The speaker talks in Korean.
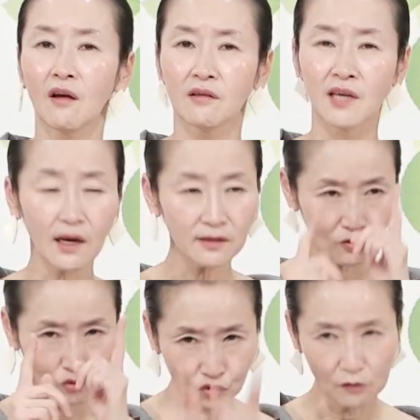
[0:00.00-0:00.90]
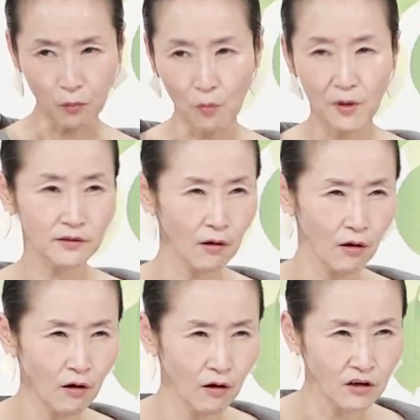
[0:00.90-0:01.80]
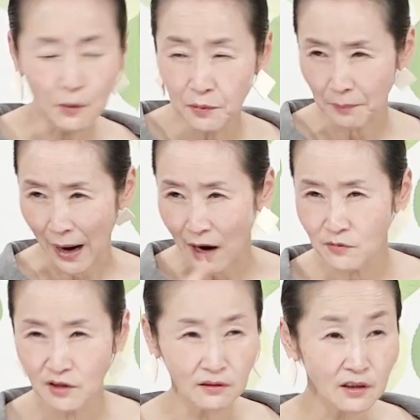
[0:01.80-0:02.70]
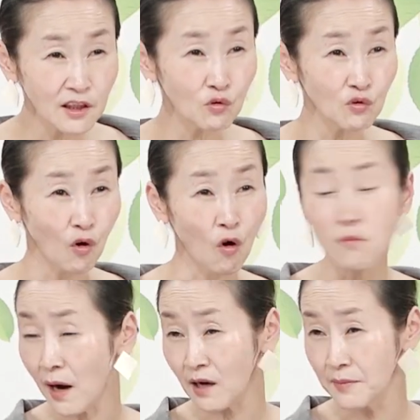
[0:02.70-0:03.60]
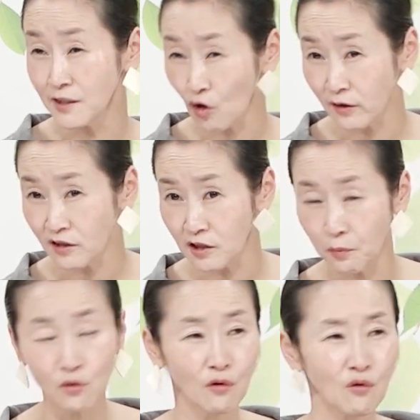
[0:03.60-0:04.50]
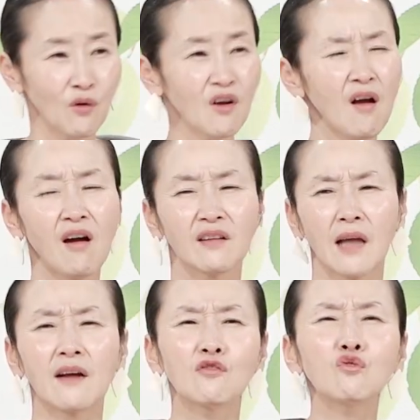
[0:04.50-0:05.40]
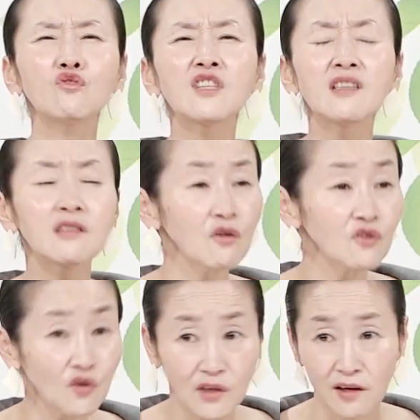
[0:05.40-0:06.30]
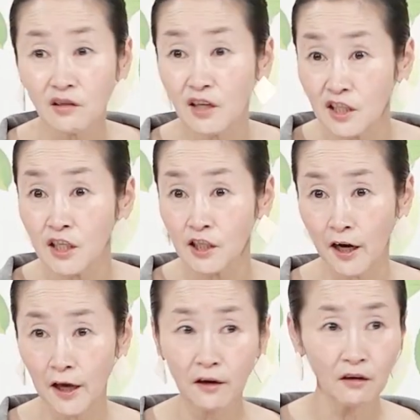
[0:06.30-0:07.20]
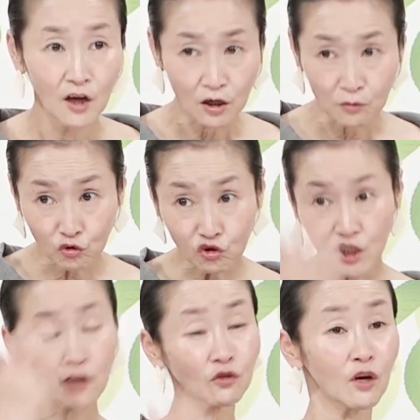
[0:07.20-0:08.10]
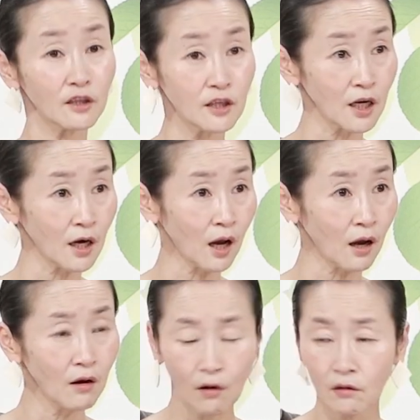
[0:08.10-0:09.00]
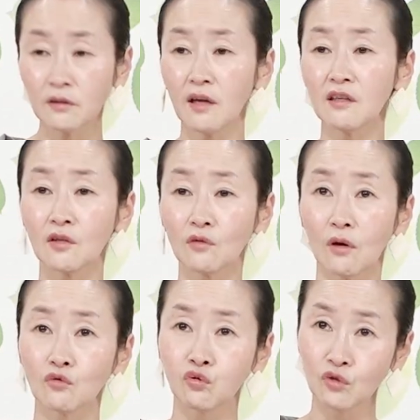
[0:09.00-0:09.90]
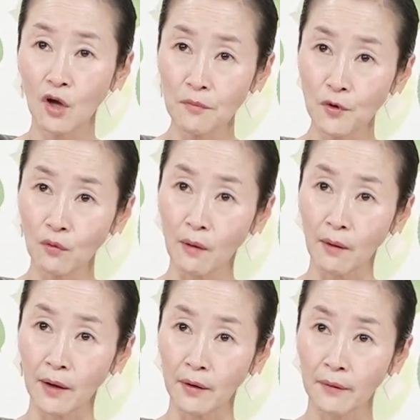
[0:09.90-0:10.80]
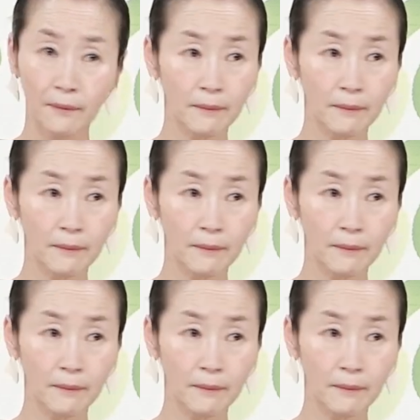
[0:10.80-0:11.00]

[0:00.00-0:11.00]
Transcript: 제가 이제 눈을 보면서 그분 마음을 느끼고 얼마큼 인정했는지 보려고 나는 수치스러운 여자 이렇게 시키잖아요? 그럼 수치가 떠야 되잖아. 근데 이렇게 떠요. 두려움이 올라와요.